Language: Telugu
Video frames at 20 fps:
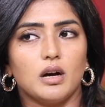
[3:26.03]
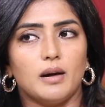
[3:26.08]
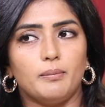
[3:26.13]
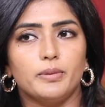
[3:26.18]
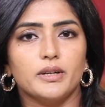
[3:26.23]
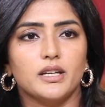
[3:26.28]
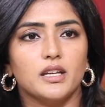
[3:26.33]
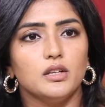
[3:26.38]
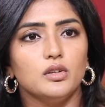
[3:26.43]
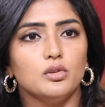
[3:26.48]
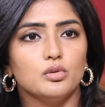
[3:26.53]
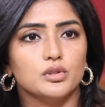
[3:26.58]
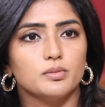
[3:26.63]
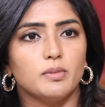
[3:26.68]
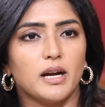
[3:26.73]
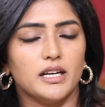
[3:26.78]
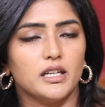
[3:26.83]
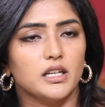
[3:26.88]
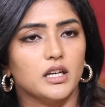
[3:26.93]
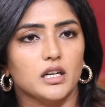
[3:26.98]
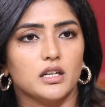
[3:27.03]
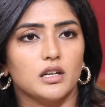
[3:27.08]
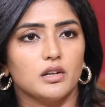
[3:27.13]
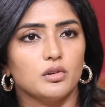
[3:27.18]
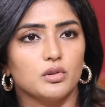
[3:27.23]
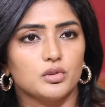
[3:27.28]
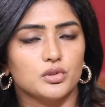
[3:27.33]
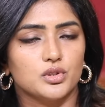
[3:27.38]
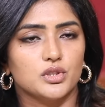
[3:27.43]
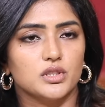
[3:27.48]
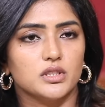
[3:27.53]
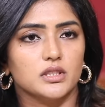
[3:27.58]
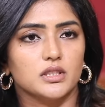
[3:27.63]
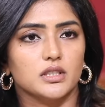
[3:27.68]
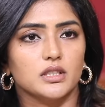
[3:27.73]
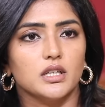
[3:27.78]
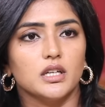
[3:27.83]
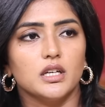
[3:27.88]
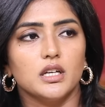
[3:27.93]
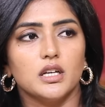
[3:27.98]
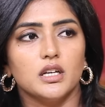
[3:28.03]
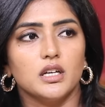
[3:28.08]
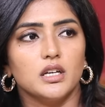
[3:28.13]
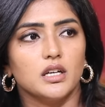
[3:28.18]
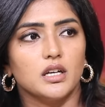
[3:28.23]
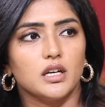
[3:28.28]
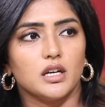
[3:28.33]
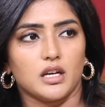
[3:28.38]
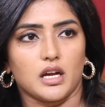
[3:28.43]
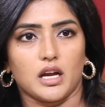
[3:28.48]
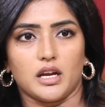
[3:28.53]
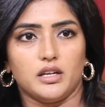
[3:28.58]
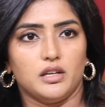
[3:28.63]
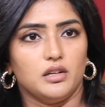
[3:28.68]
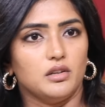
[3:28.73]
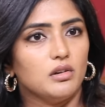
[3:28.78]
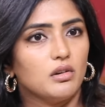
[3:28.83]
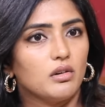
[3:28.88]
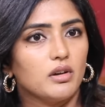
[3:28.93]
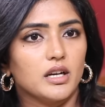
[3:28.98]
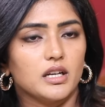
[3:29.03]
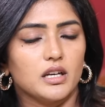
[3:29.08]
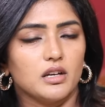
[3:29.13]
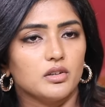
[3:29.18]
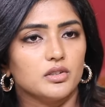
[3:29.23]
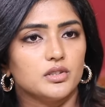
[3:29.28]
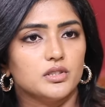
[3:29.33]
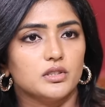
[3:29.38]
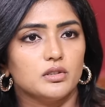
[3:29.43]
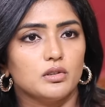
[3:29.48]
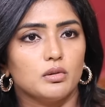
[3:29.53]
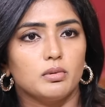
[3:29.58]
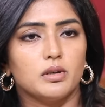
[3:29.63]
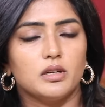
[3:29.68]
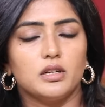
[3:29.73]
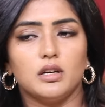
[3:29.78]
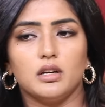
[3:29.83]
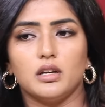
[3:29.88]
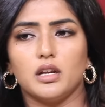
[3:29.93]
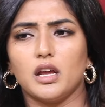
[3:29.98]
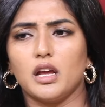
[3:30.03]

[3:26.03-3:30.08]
అప్పటికి న్యూస్ బయటకి ఎట్లనో వచ్చింది hmm. ఐ డెంట్ నో ఎట్లా వచ్చిందో బట్